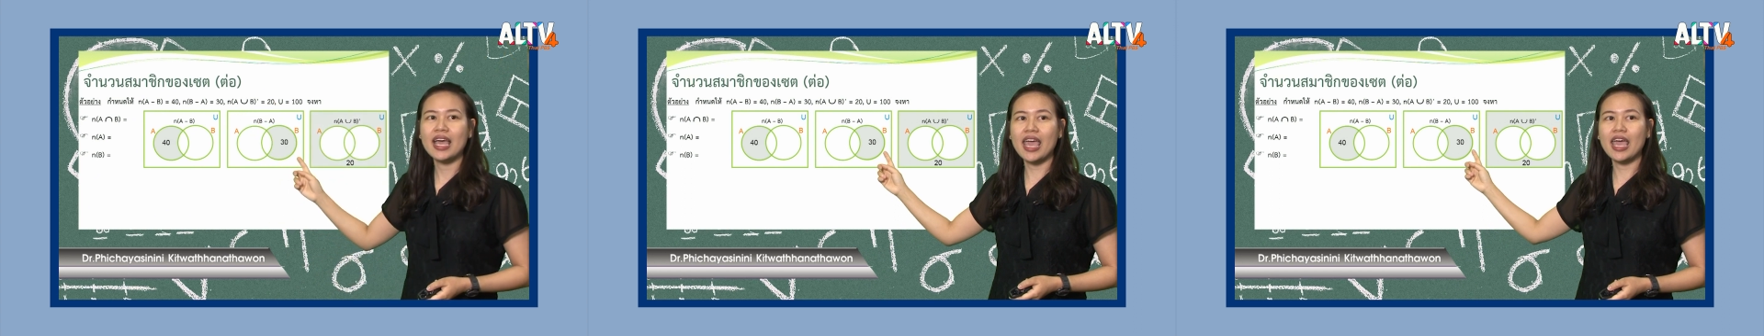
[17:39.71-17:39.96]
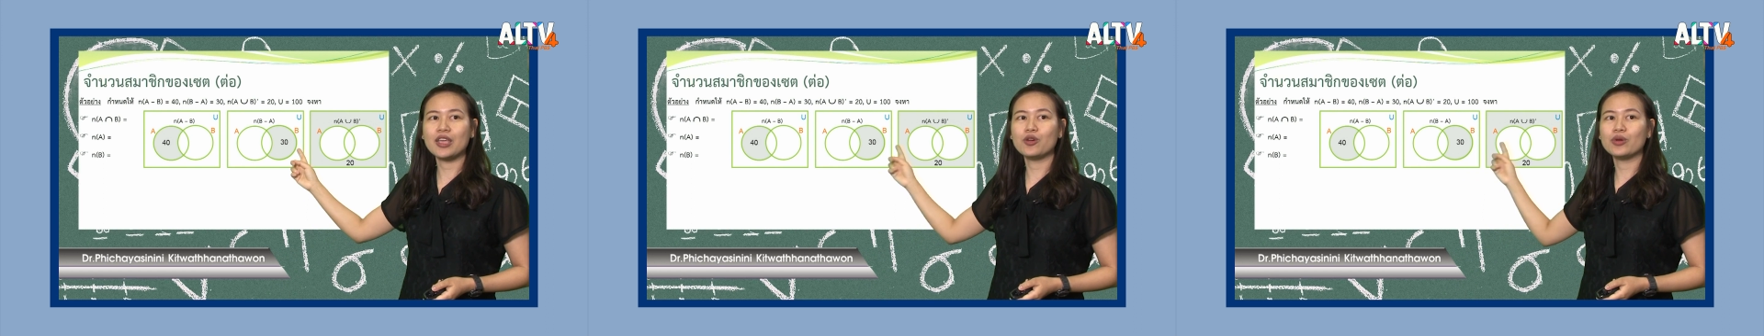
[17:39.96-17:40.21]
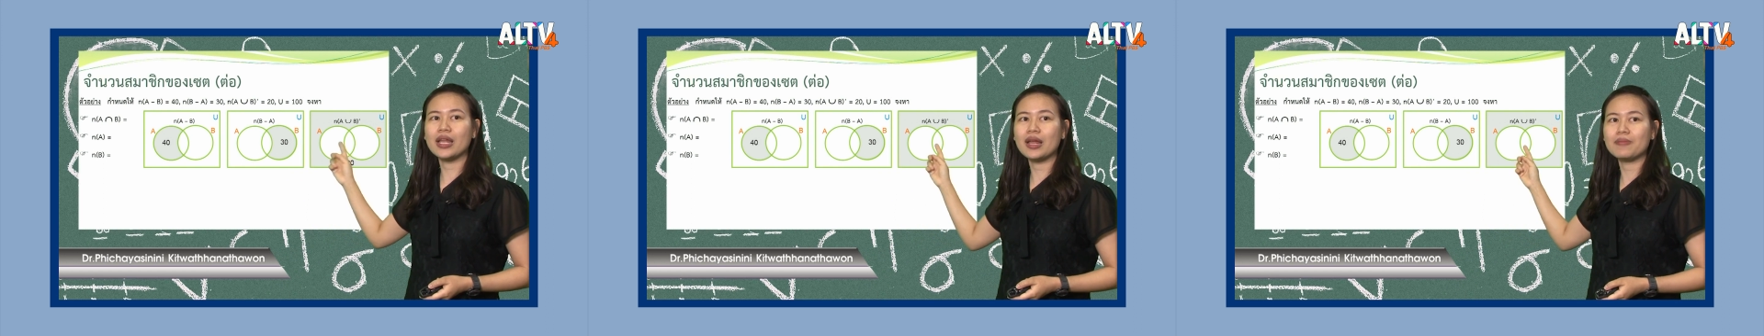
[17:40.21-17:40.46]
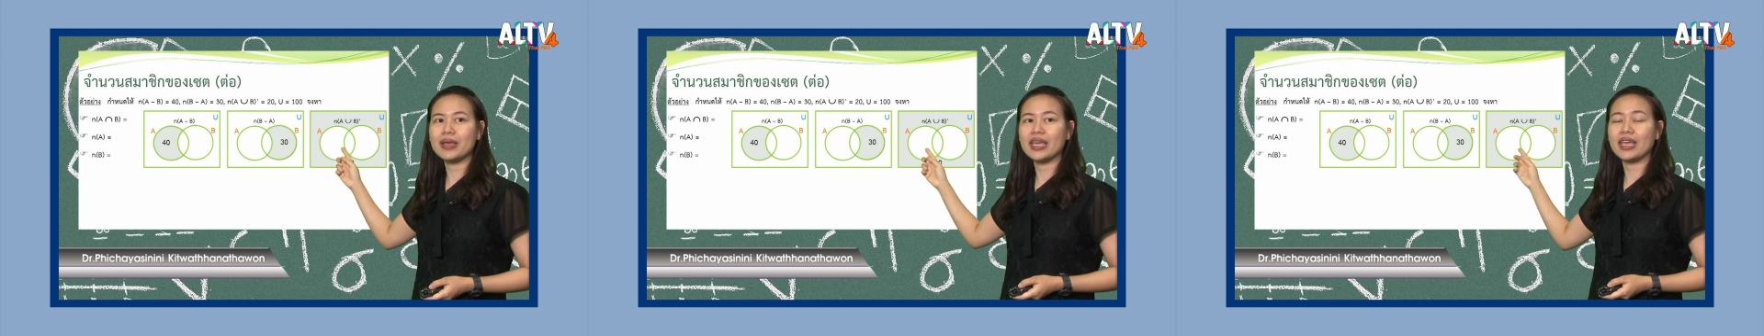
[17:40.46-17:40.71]
A
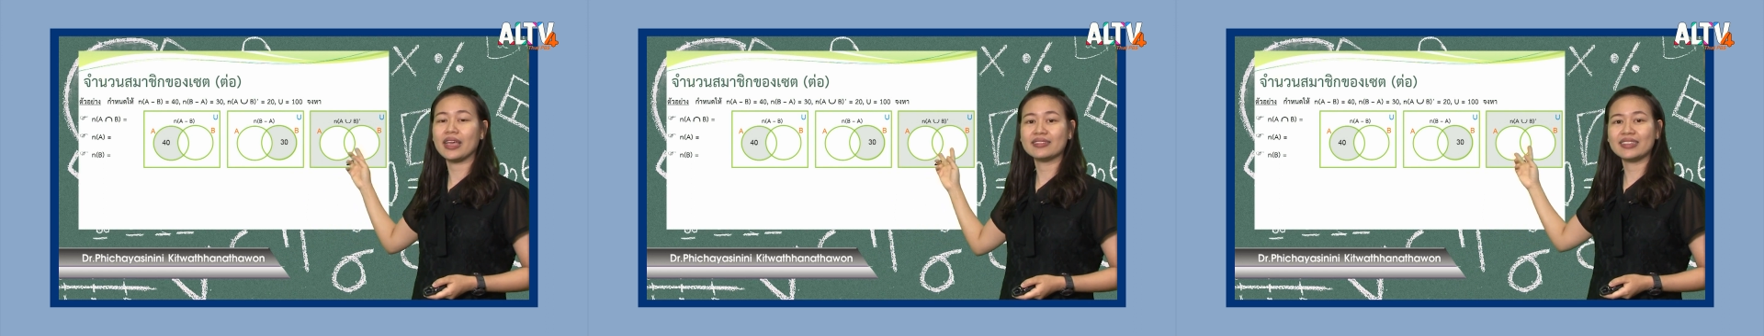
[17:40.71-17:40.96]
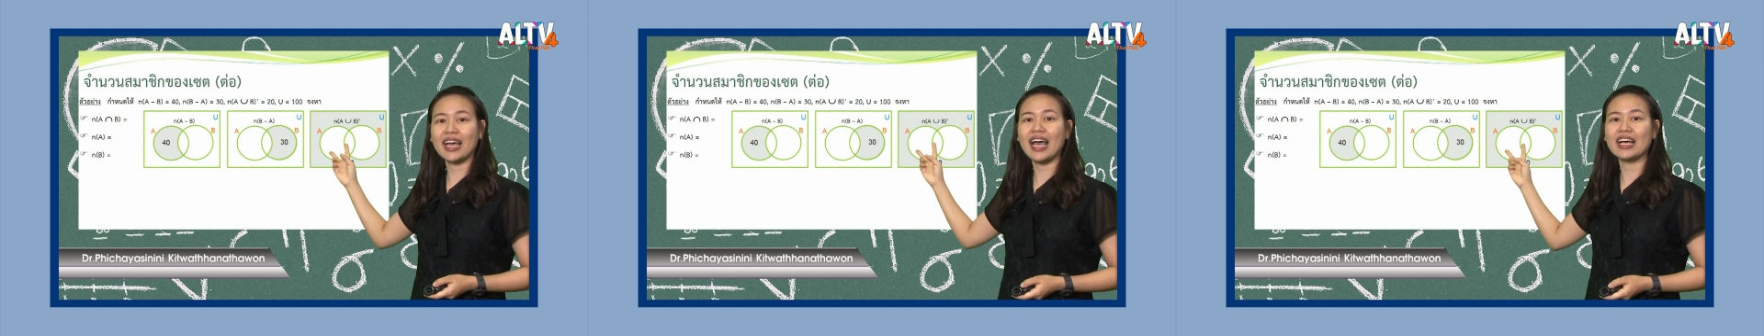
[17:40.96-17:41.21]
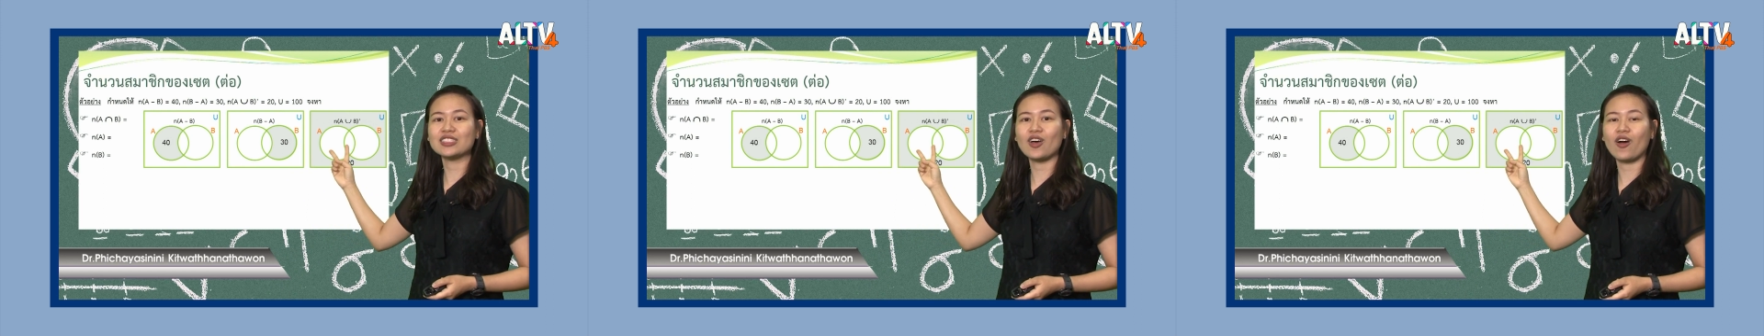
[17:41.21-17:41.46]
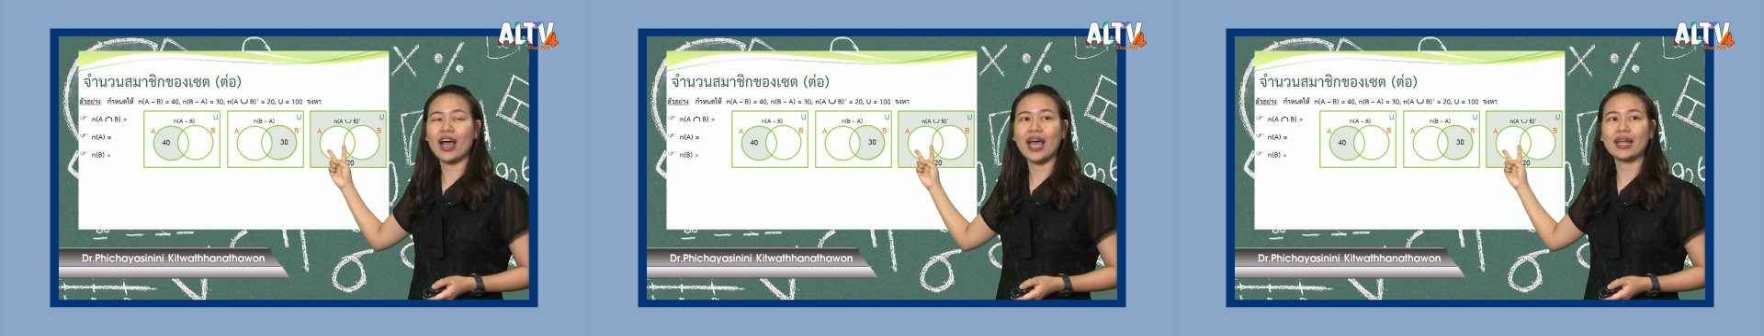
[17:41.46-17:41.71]
union B นะคะ
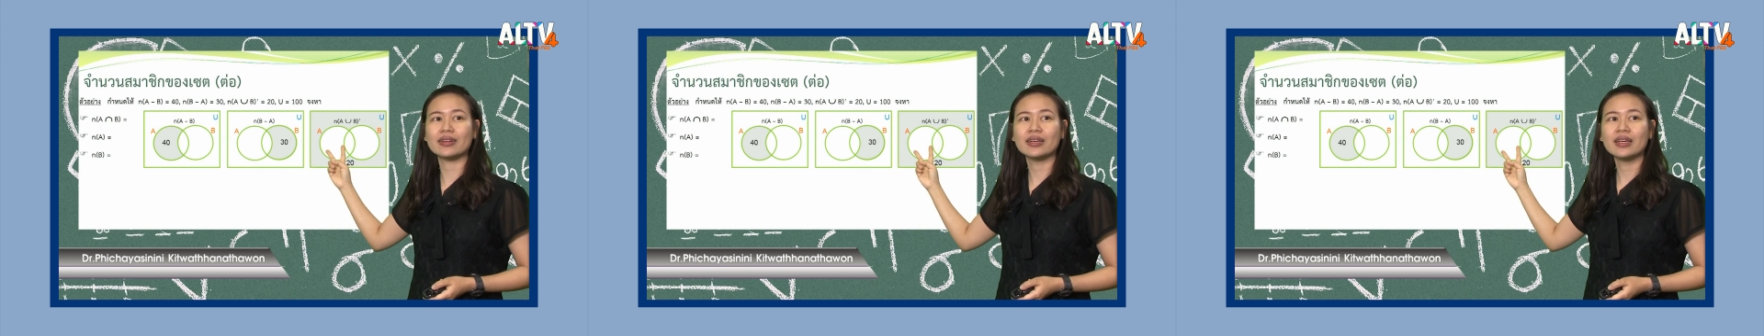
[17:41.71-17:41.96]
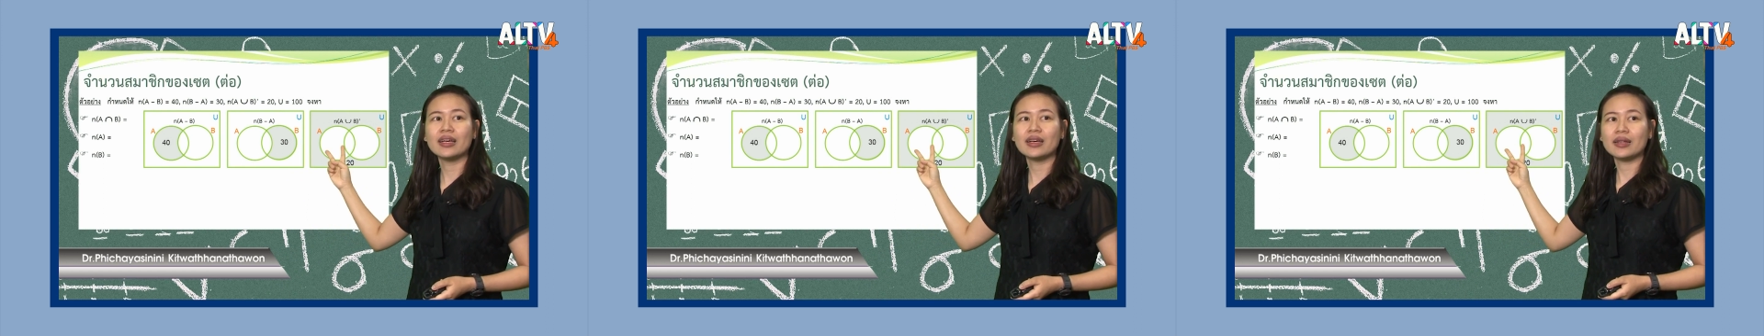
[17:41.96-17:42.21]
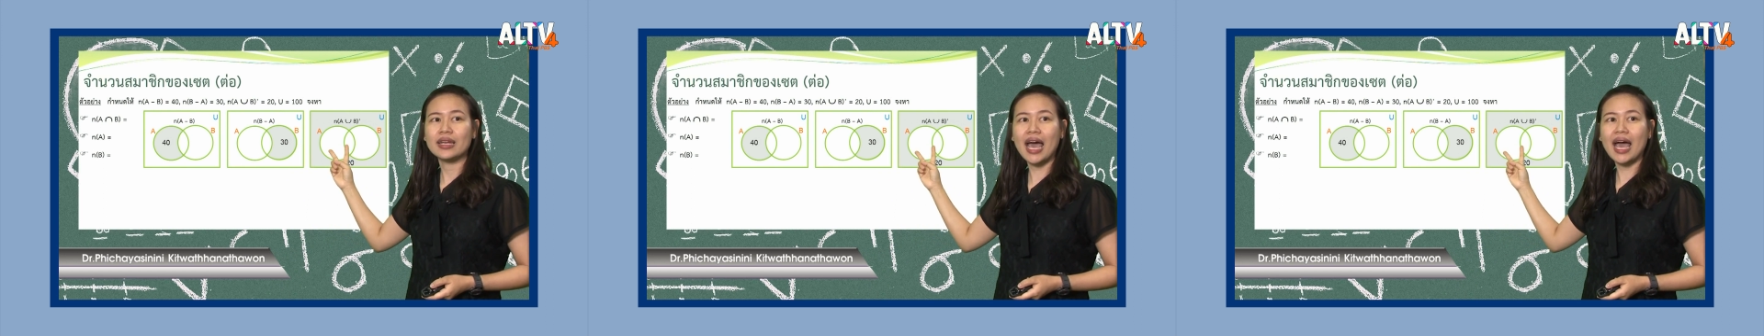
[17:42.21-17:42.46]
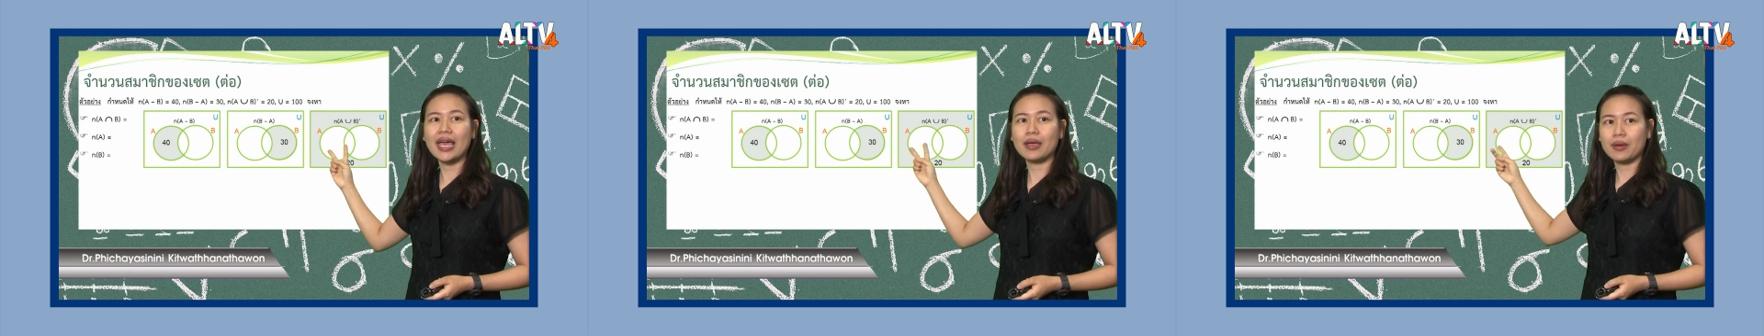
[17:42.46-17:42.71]
2 อันได้